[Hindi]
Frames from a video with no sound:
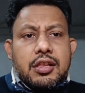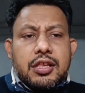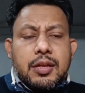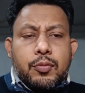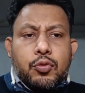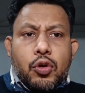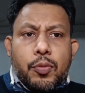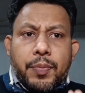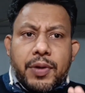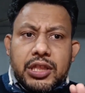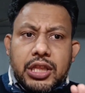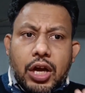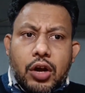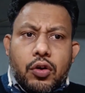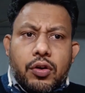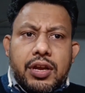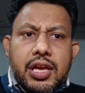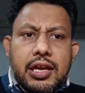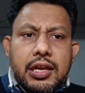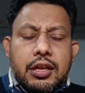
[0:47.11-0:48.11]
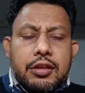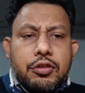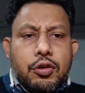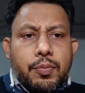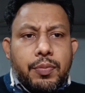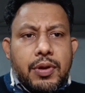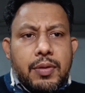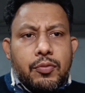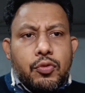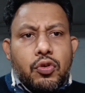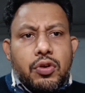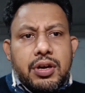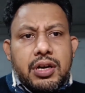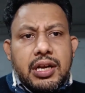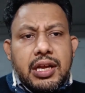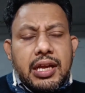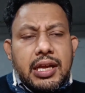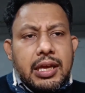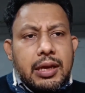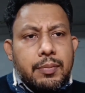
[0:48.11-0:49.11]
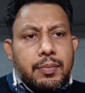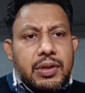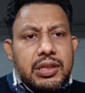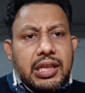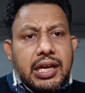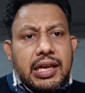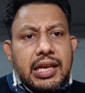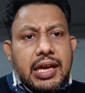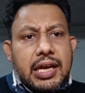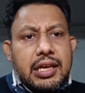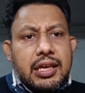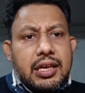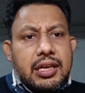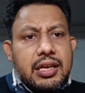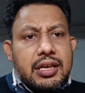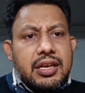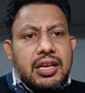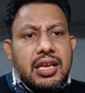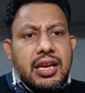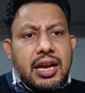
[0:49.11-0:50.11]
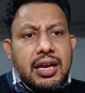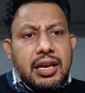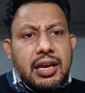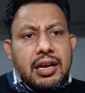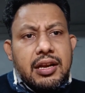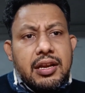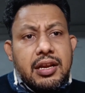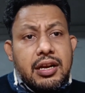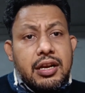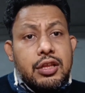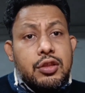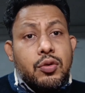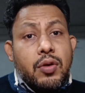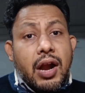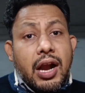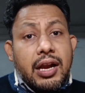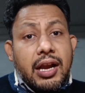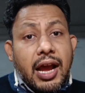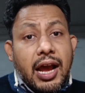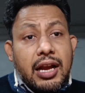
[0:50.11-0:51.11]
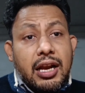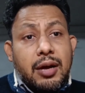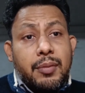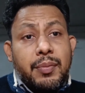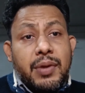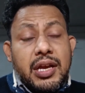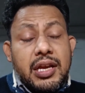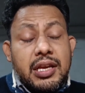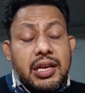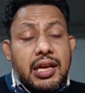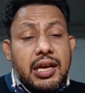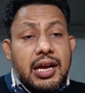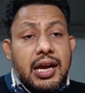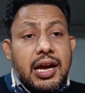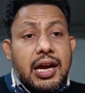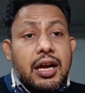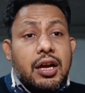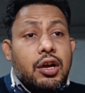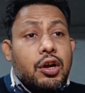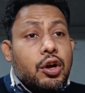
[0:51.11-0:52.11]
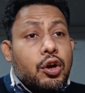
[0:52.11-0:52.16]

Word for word: सबको पता हो गया कि सुप्रीम कोर्ट ने एक बताया कि एड की डिग्री जो है अठारह महीने का